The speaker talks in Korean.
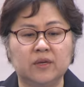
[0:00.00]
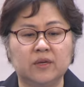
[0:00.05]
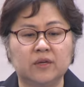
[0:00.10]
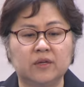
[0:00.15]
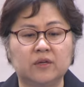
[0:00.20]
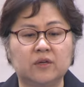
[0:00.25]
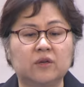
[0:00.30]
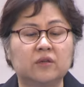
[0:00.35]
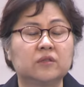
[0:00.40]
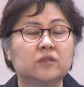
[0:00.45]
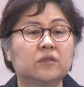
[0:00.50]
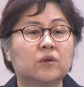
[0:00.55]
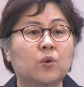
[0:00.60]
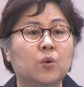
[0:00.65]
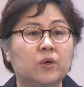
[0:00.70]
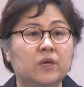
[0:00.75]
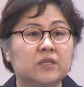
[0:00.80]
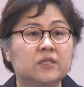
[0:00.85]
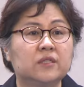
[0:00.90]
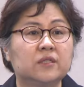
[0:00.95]
그런
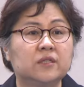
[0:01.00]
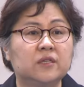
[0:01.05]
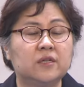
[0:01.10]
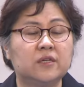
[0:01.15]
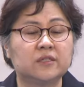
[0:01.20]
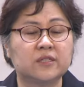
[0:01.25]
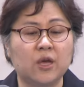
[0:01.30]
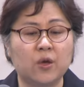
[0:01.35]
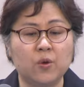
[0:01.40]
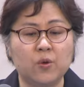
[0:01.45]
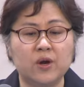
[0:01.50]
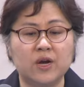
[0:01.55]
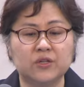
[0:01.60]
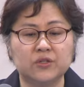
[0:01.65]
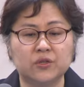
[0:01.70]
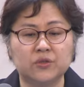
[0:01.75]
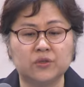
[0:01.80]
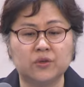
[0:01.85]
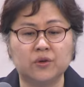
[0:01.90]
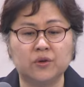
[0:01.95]
고레스를
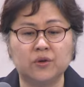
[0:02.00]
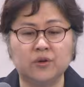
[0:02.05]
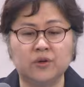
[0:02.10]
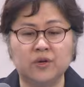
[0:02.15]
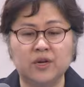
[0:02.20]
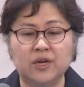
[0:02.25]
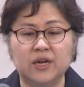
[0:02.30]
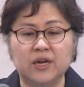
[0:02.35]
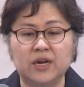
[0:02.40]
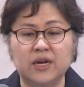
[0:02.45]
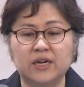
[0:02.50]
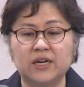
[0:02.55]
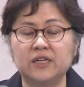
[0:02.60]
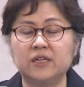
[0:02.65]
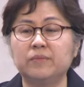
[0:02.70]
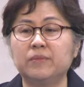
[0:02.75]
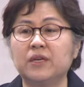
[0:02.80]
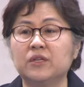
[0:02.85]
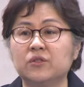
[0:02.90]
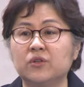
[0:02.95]
사용하셔서
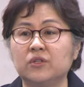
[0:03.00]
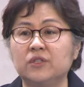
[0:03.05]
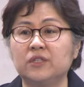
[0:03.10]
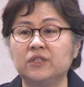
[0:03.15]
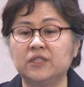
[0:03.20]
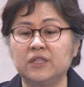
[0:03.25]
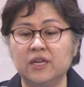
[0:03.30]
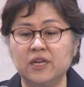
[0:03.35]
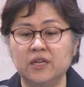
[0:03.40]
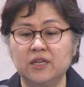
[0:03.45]
하나님께서는